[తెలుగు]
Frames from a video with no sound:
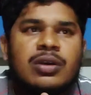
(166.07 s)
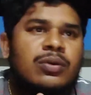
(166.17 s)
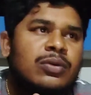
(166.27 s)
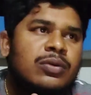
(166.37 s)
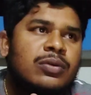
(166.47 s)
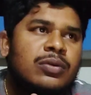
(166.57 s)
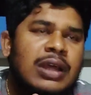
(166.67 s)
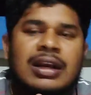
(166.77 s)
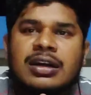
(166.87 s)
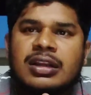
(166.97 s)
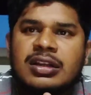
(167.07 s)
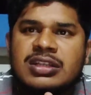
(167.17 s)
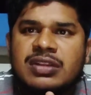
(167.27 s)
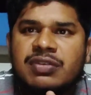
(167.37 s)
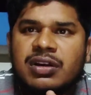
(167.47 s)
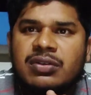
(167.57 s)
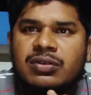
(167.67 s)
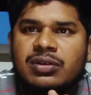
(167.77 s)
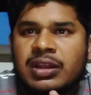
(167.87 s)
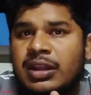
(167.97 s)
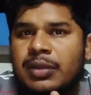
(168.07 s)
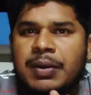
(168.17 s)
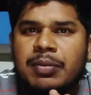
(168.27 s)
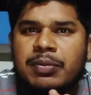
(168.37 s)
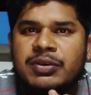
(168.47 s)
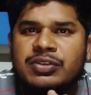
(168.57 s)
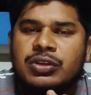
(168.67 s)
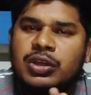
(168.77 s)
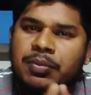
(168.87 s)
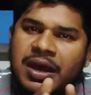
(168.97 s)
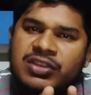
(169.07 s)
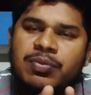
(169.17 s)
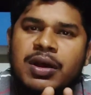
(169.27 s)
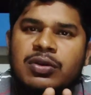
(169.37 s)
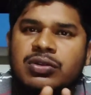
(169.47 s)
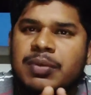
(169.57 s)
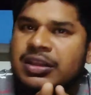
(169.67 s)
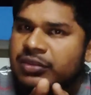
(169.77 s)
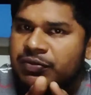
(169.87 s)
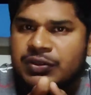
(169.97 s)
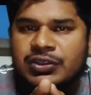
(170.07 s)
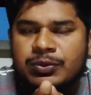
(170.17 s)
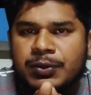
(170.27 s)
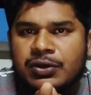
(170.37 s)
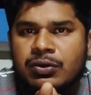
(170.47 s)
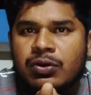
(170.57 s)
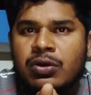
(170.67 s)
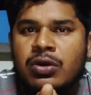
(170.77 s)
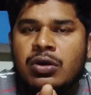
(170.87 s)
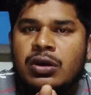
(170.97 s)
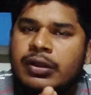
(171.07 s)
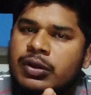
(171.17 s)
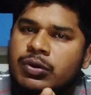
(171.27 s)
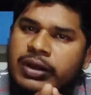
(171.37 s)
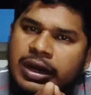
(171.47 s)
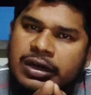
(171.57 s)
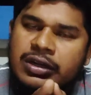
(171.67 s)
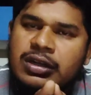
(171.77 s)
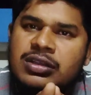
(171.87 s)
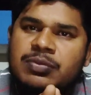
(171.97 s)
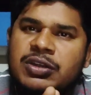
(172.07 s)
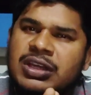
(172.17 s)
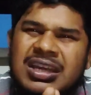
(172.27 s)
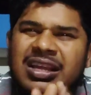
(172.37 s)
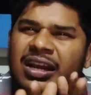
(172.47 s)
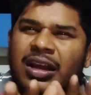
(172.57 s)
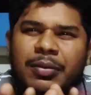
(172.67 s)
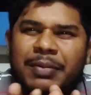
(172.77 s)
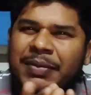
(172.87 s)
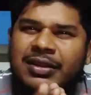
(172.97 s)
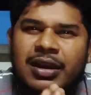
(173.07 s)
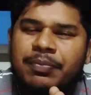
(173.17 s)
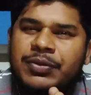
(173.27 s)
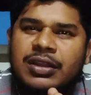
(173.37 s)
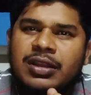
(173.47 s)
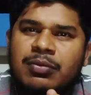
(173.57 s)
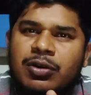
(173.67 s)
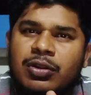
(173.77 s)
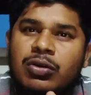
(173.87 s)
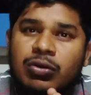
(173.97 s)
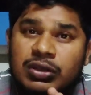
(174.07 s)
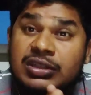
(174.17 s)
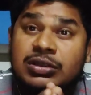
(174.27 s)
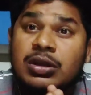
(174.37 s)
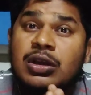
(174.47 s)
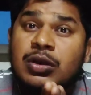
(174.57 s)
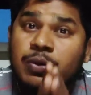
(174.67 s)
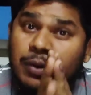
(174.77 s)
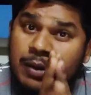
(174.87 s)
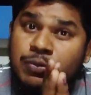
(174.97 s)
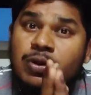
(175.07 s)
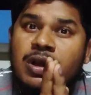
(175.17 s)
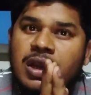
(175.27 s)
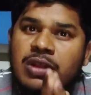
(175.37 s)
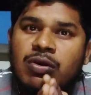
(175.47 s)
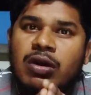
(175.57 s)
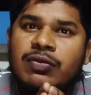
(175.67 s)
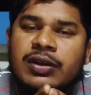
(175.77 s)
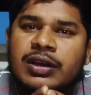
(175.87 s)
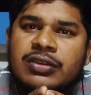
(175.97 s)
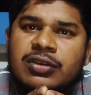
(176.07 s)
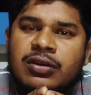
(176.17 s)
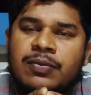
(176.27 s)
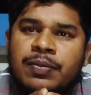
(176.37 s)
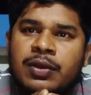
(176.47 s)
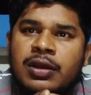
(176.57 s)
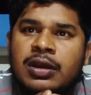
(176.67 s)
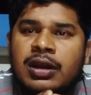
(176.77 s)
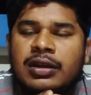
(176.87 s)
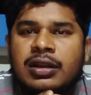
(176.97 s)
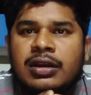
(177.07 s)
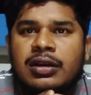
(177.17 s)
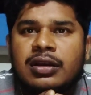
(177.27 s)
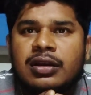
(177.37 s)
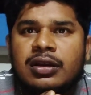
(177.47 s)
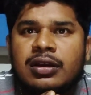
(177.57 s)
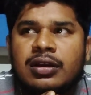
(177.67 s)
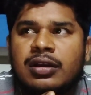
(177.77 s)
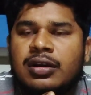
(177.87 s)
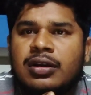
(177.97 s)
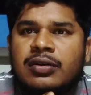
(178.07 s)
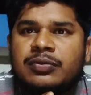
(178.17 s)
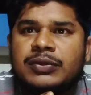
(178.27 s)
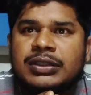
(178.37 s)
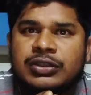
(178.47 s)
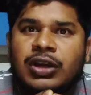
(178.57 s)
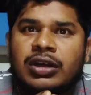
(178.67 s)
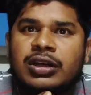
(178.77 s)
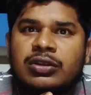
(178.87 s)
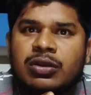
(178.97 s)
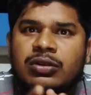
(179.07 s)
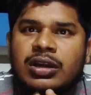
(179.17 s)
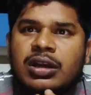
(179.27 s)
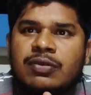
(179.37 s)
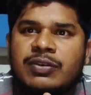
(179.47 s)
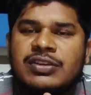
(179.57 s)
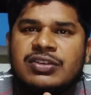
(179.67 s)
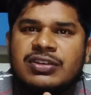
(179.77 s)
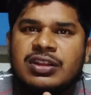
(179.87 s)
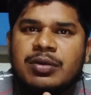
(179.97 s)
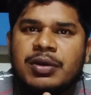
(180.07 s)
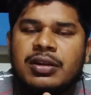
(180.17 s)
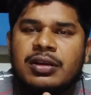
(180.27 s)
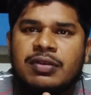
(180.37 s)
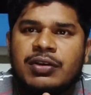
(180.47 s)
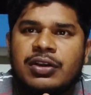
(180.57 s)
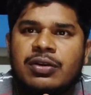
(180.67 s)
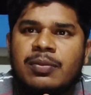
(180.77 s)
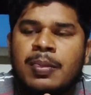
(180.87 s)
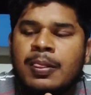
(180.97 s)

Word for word: నేను ఎలక్ట్రికల్ చదివాను నేను ఏ పేపర్ మంచిది నీకు మ్యాథ్స్ బాగా వస్తే మ్యాథ్స్ అండ్ ఫిజిక్స్ పెట్టుకో లేదనుకుంటే ఎలక్ట్రికల్ సబ్జెక్ట్ ఏదైనా కానీ పెద్ద డెప్త్ అయితే ఏమి ఉండదు ఇట్స్ డెప్త్ ఉన్నా కానీ అది క్వాలిఫైయింగ్ నేచరు అండ్ దెన్ షార్ట్గా తొందరగానే ఫినిష్ చేసేద్దామని ఈ వీడియో